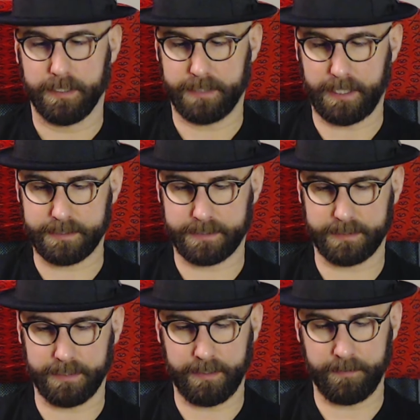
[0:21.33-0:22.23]
Das
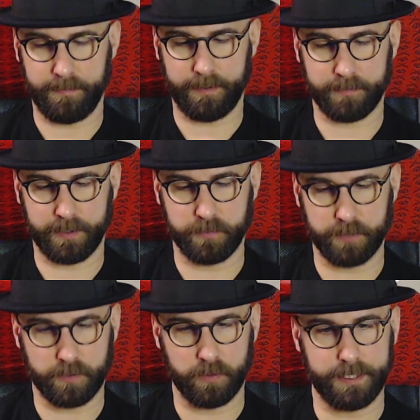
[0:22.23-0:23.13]
ähm, hat mein guter
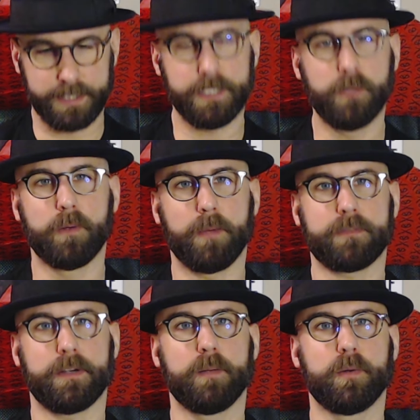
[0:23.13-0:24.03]
Kollege Thilo gemacht,
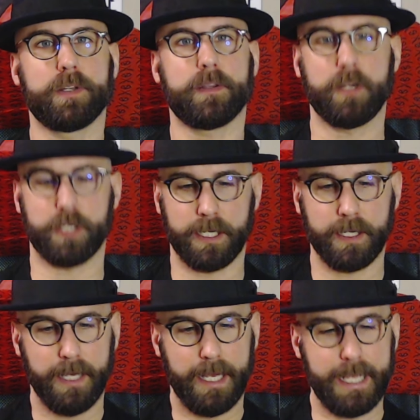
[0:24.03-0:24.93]
mein Geburtstagsgeschenk.
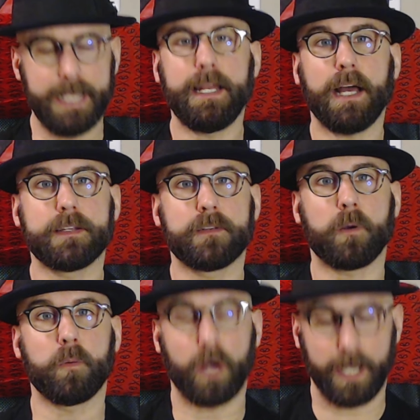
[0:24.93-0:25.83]
Ich dachte, es kommt
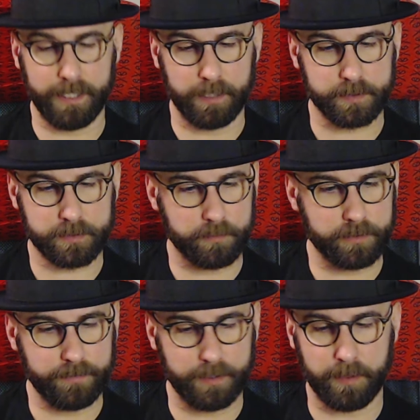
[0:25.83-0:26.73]
nur eine, aber es kommen
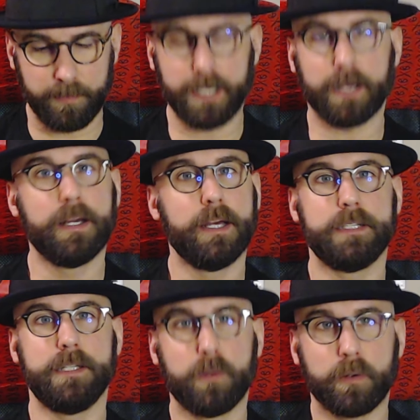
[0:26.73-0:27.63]
irgendwie immer mehr.
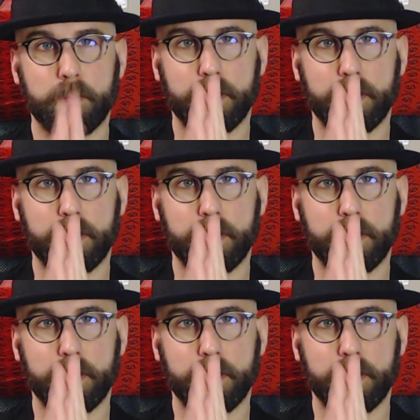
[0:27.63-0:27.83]
Thilo, nochmal